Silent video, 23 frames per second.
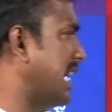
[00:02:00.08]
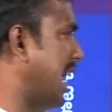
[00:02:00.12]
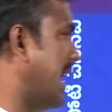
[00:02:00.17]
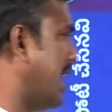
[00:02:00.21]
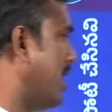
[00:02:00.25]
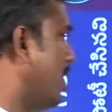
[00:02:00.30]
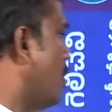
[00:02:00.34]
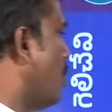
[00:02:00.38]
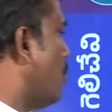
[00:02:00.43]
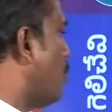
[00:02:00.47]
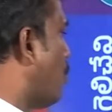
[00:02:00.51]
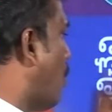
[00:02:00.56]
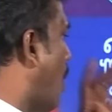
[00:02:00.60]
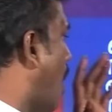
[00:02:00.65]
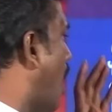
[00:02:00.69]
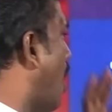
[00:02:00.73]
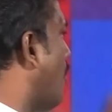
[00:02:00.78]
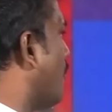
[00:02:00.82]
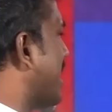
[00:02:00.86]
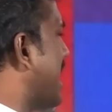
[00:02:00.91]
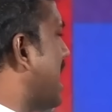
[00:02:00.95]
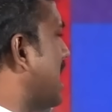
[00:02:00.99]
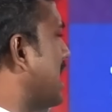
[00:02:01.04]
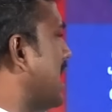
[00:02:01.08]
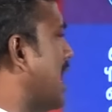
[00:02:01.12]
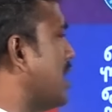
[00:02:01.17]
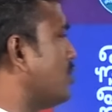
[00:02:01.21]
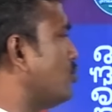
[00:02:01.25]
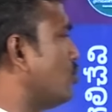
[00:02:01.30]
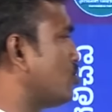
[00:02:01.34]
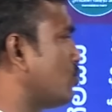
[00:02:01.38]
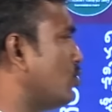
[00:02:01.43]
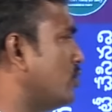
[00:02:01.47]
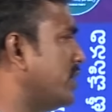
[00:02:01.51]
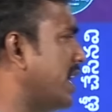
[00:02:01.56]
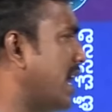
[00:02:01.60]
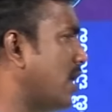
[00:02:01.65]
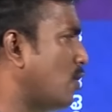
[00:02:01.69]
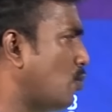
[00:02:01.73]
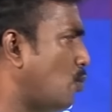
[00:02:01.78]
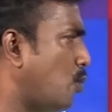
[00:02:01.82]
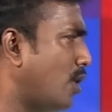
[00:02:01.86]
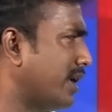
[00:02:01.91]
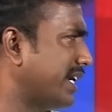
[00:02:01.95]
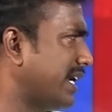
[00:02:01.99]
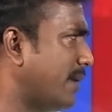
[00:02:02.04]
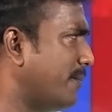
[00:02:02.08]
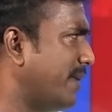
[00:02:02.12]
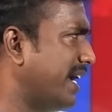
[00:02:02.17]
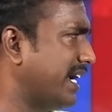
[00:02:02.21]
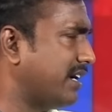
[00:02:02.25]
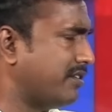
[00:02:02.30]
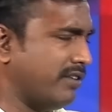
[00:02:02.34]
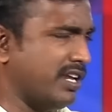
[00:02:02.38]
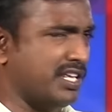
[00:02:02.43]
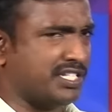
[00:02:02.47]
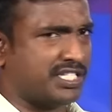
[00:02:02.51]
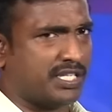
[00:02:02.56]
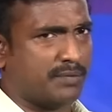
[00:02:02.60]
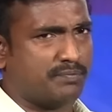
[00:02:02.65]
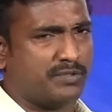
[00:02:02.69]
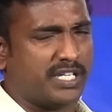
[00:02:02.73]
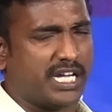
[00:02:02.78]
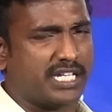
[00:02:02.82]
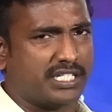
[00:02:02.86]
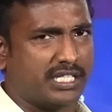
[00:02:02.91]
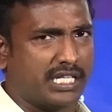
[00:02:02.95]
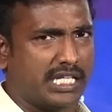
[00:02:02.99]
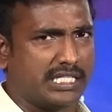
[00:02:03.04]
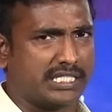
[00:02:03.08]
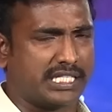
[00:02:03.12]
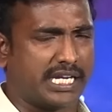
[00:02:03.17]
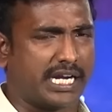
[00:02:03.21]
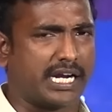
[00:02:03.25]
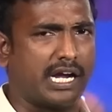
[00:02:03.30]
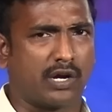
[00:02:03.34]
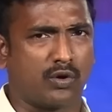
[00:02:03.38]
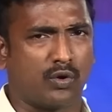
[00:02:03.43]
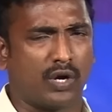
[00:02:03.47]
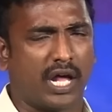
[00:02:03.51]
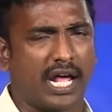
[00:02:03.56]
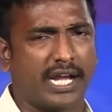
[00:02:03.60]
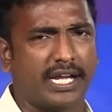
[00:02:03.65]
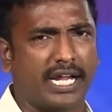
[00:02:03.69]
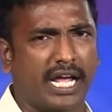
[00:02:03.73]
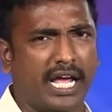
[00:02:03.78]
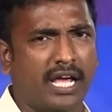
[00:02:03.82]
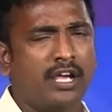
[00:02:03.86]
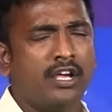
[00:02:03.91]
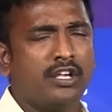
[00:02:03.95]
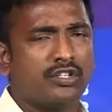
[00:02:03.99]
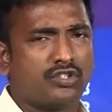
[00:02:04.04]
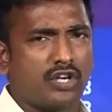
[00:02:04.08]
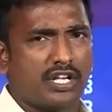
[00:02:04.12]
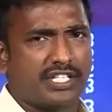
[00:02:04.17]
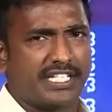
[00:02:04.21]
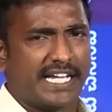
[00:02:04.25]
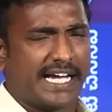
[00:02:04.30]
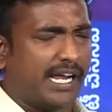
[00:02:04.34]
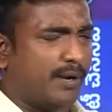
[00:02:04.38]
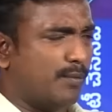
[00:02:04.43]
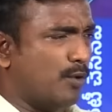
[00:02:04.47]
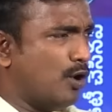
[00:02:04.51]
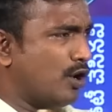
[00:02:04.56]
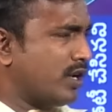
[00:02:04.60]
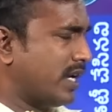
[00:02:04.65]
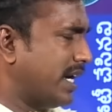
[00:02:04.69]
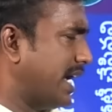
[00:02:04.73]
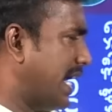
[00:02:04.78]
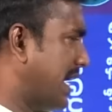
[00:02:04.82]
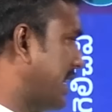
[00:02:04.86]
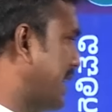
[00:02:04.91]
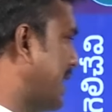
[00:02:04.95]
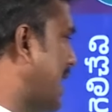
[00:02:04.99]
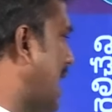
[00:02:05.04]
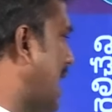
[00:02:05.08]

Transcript: అంటే ఓవరాల్గా చూసుకుంటే కూటమి క్లీన్షిప్ చేసింది శ్రీకాకుళాన్ని సో జగన్మోహన్ రెడ్డి అక్కడ